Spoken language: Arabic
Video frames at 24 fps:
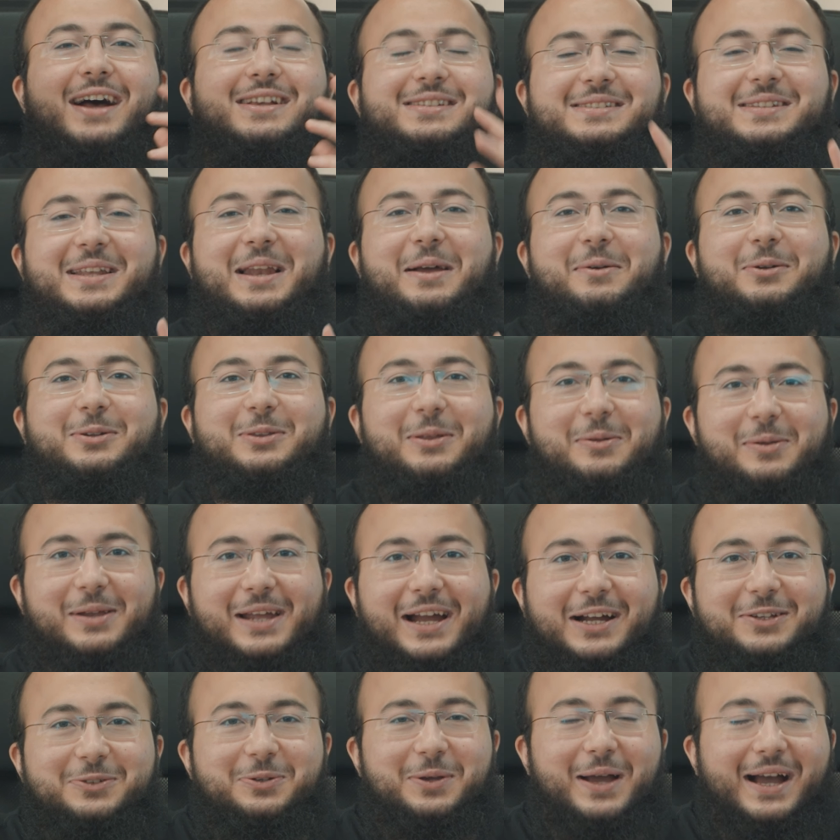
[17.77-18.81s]
السلام ورحمة الله
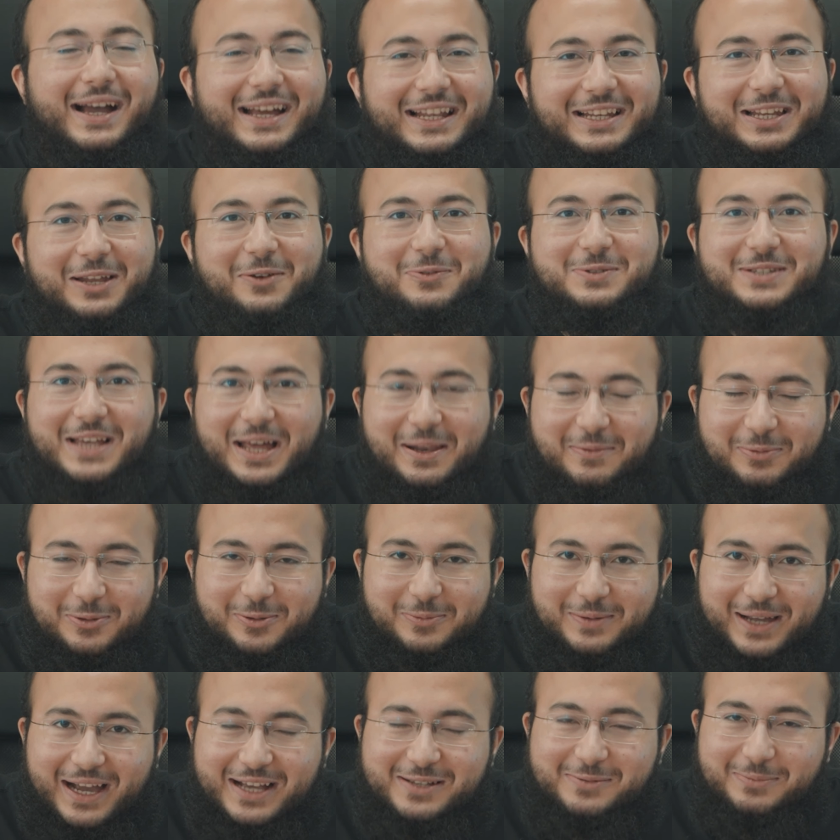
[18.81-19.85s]
وبركاته يا أهلا وسهلا
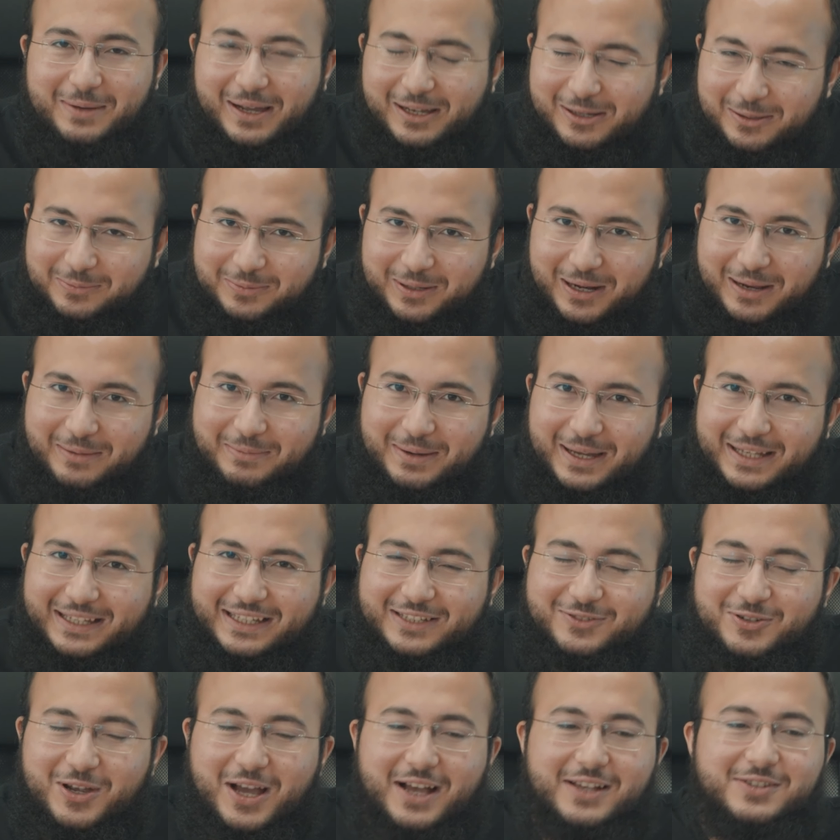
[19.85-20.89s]
بكم جايز معك عبد الرحمن
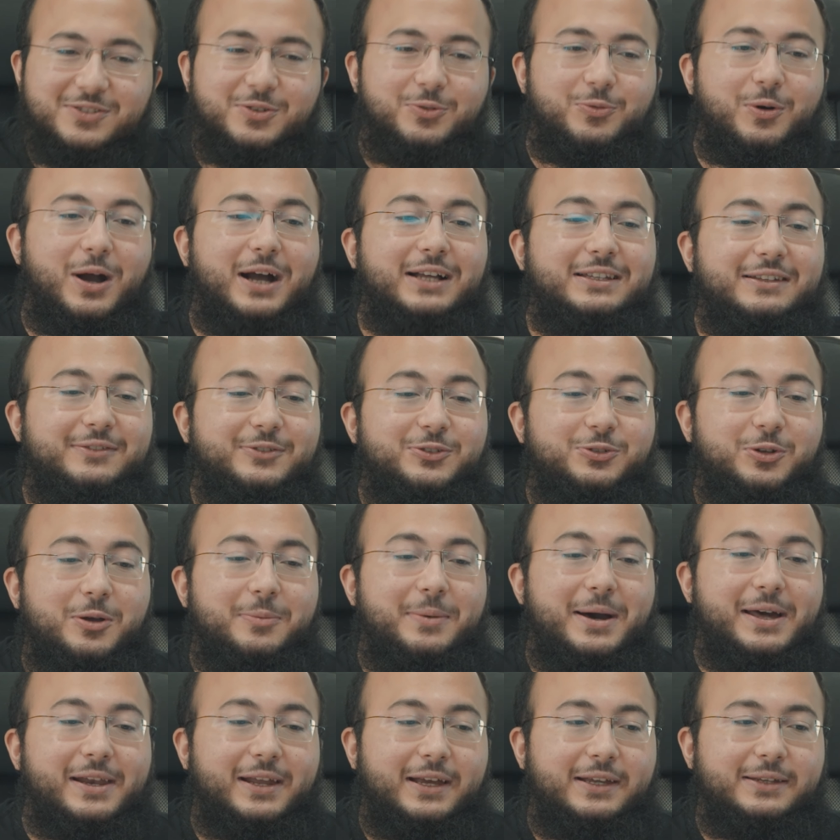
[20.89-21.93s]
حجازي وهذا الفيديو
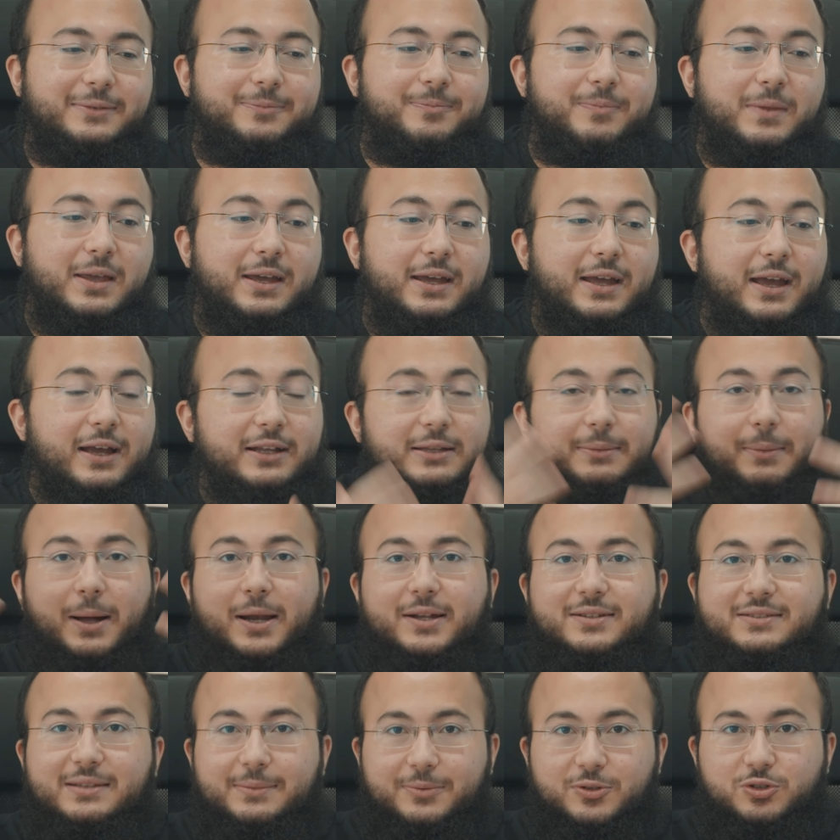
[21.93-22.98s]
عبارة عن
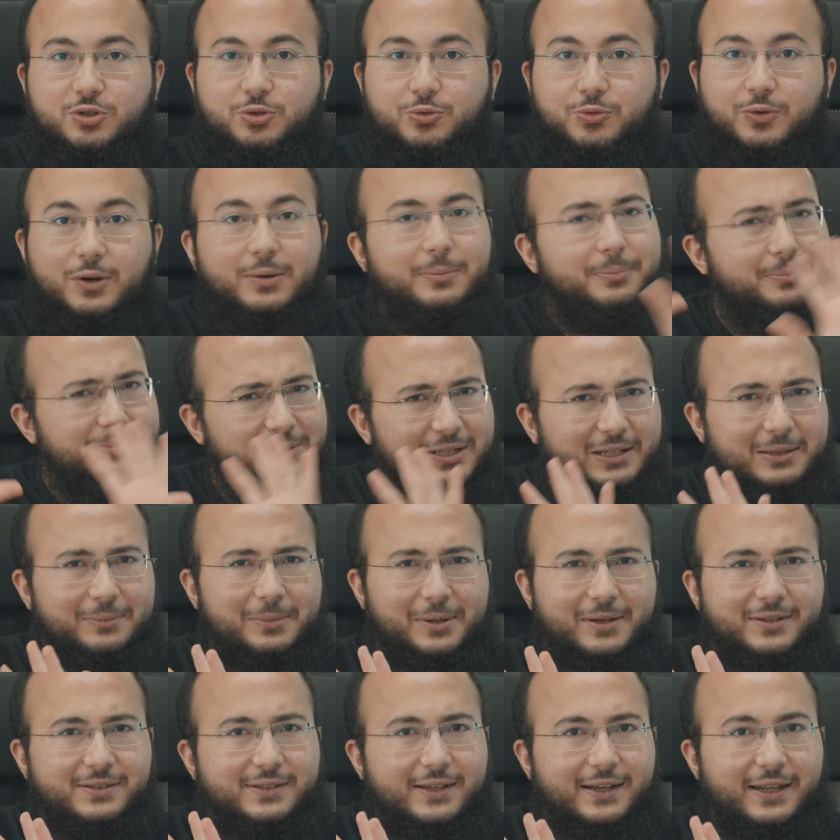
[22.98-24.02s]
اختبار السبب ايش هو بشكل
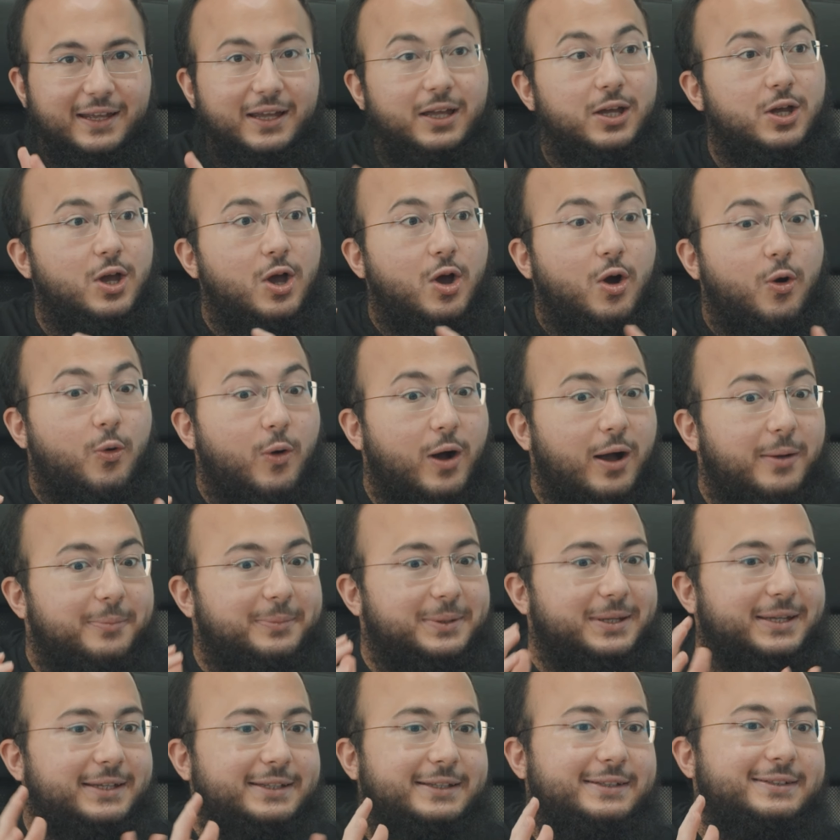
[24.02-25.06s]
مرة سريع وأهم
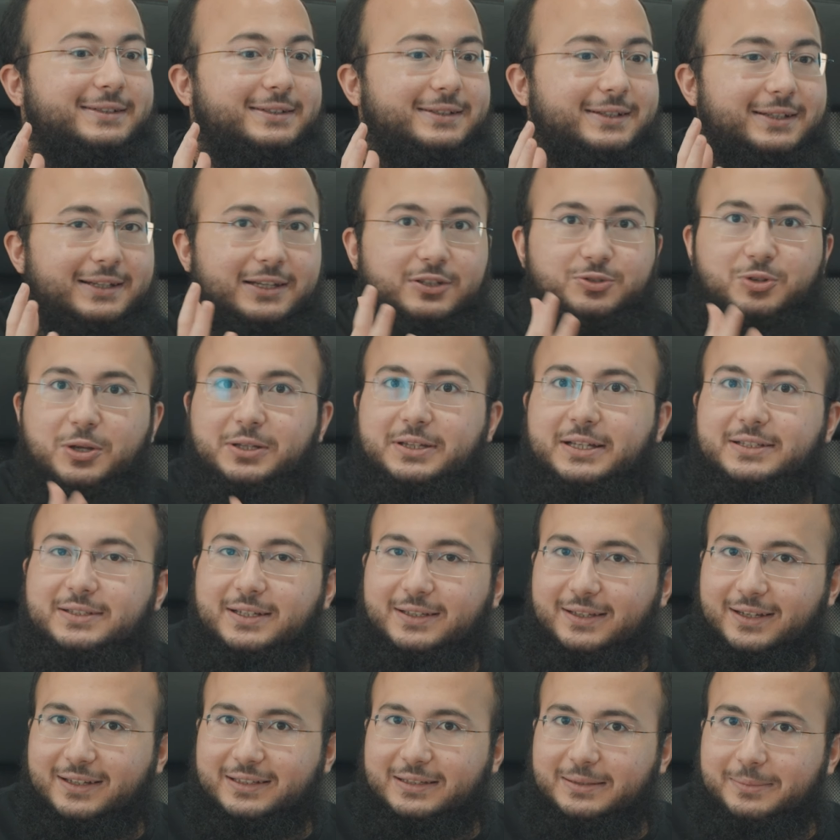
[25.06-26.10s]
من كذا ليش أحتاج
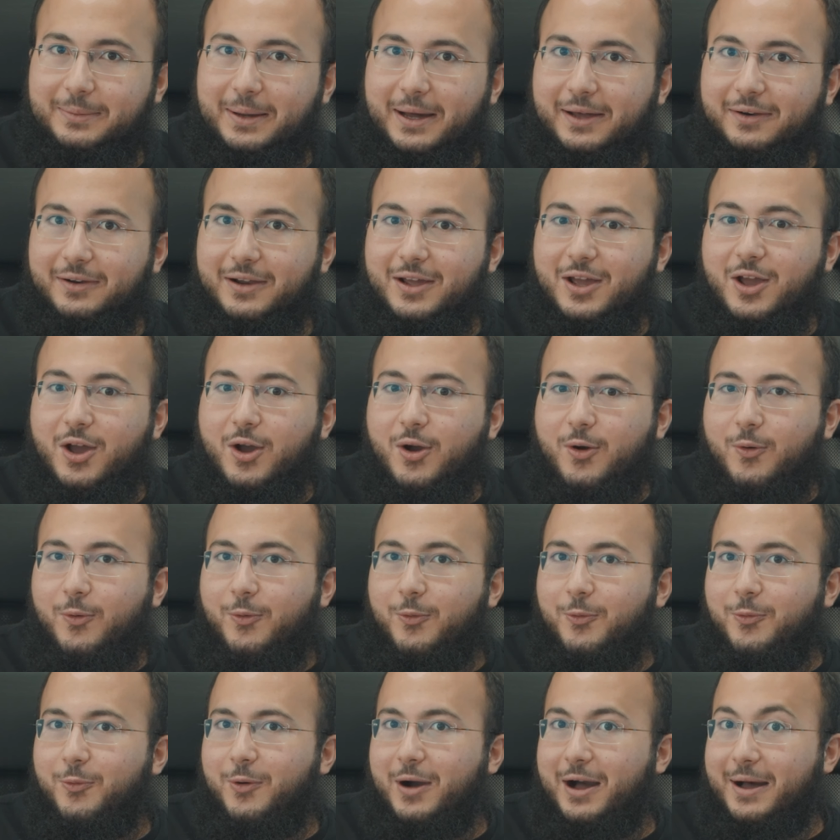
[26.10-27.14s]
هذا الاختبار
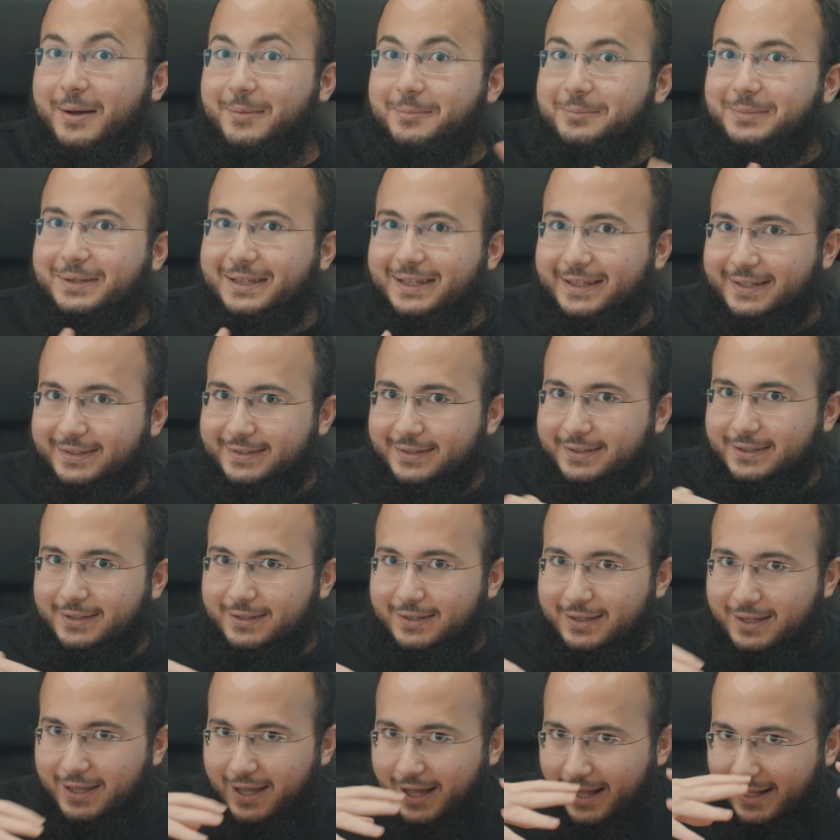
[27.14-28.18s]
وأهم من
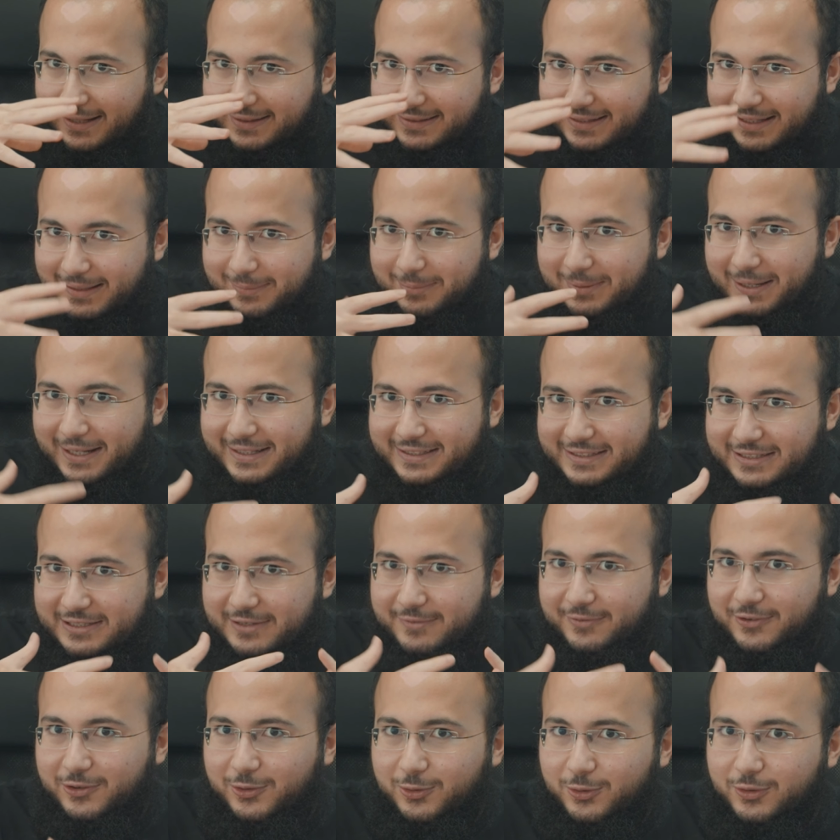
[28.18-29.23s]
كذا التكملة
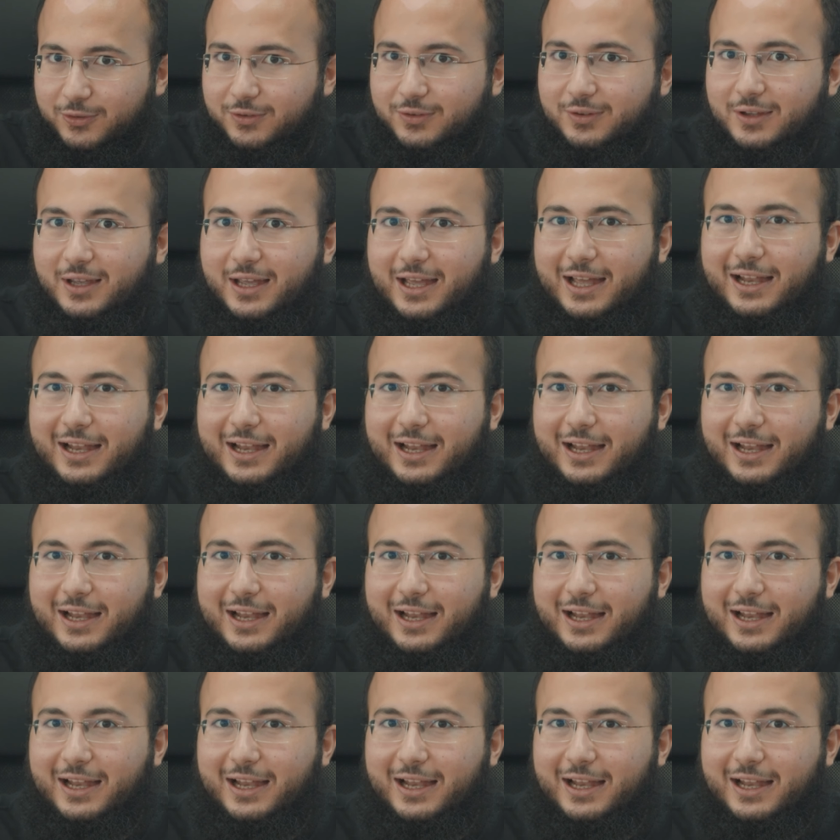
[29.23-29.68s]
حتيجي في النص